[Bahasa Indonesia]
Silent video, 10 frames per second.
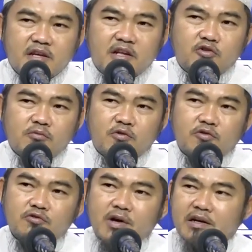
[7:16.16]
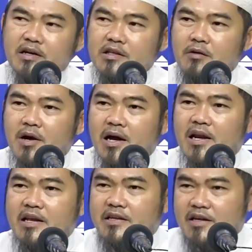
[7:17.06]
itu menunjukkan
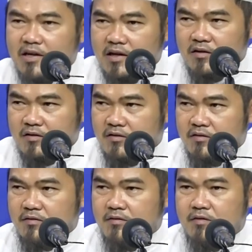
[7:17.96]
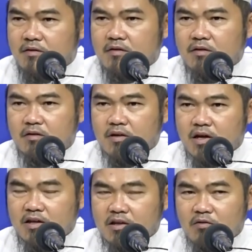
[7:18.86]
ketawakalannya.
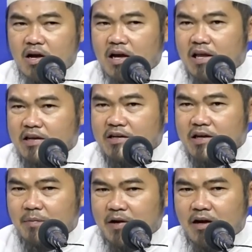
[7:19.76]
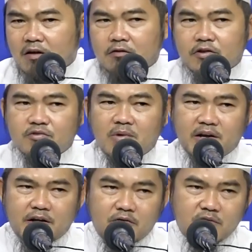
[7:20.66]
Ya, ketawakalannya kepada Allah
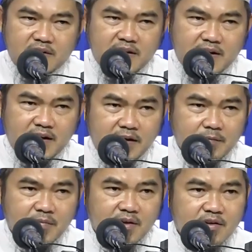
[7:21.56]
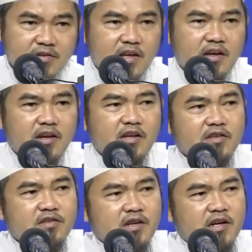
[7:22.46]
Subhanahu wa taala sehingga
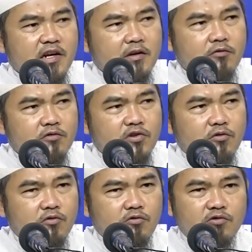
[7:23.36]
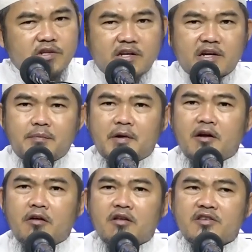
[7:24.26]
dia serahkan seluruh urusannya
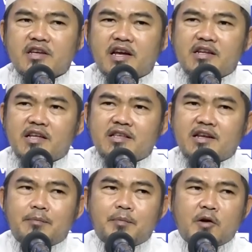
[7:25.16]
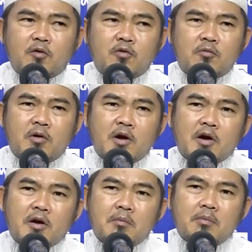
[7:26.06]
kepada Allah sehingga dia tidak perlu
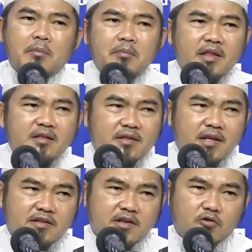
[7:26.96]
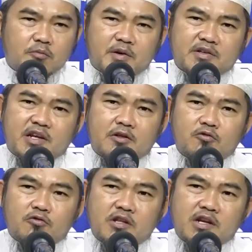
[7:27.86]
meminta satu
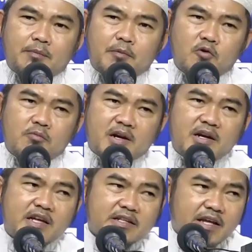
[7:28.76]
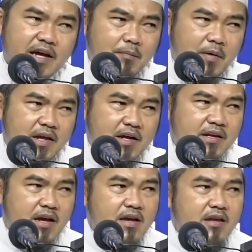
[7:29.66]
persatu tidak perlu mendikte apa yang
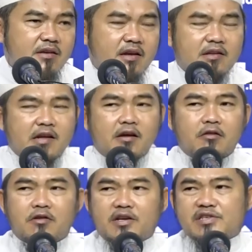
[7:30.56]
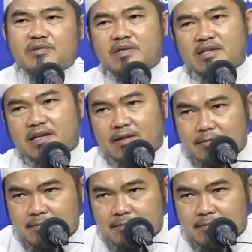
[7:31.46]
dia inginkan dari Allah Azza wa Jal.